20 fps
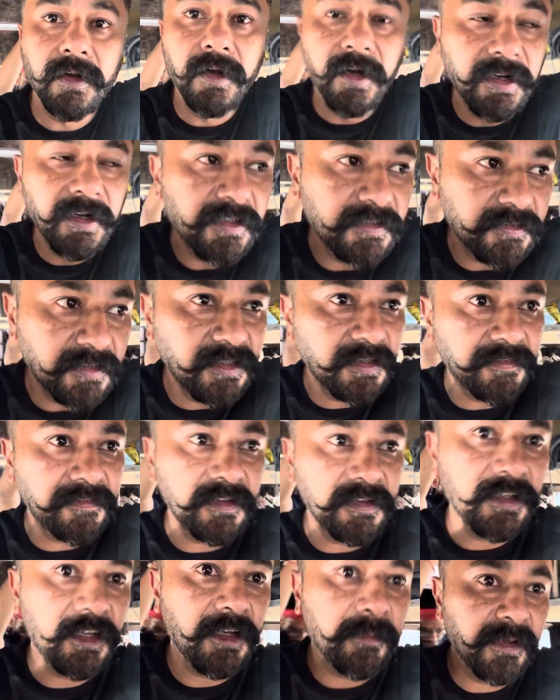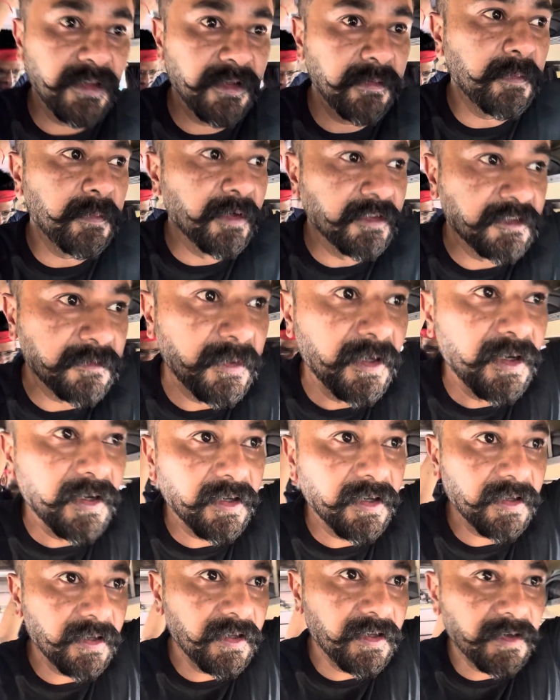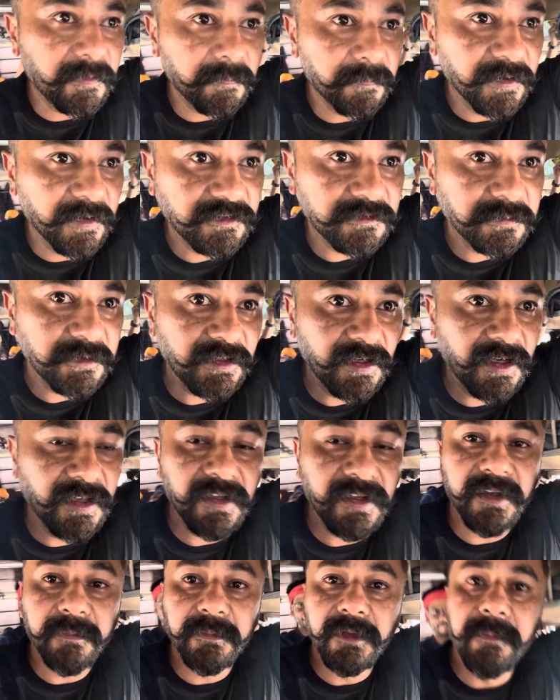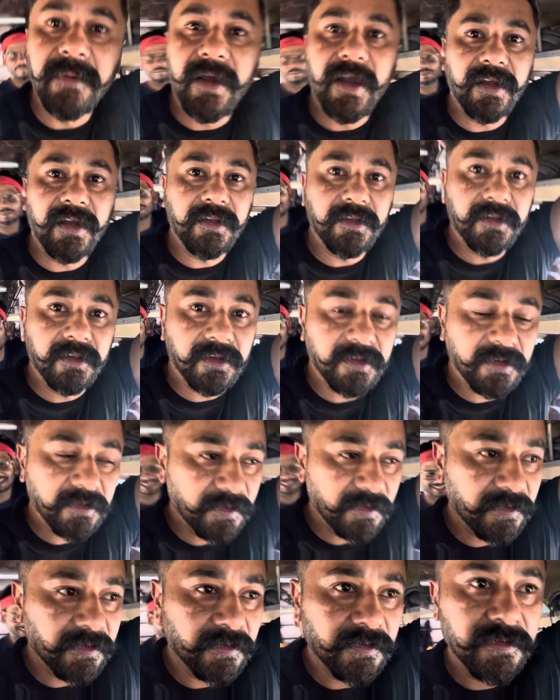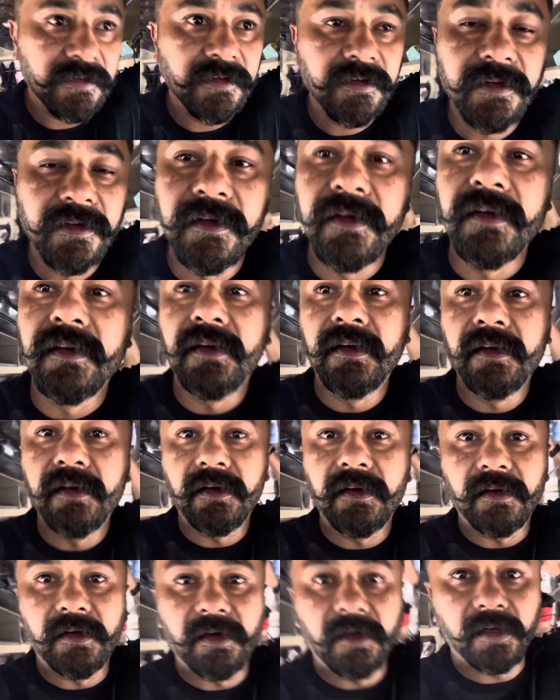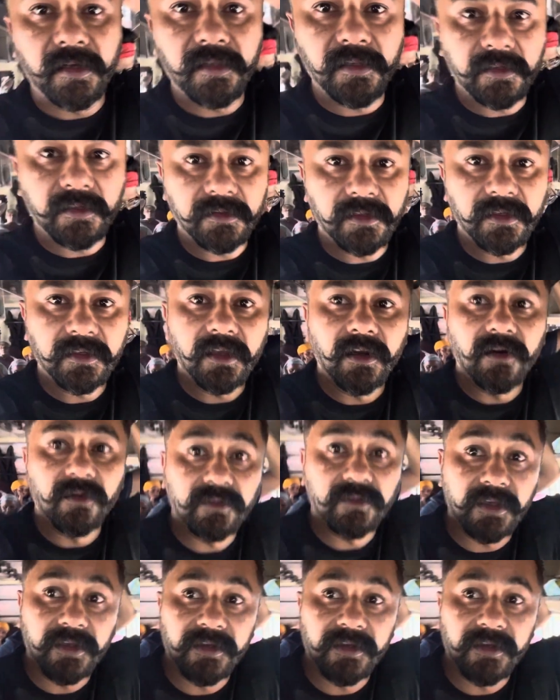गाड़ी से लिफ्ट लेने के बाद अभी बस में आ गए हैं बस में जा रहे हैं अपना बैग लेने के लिए आगे देखते हैं क्या होता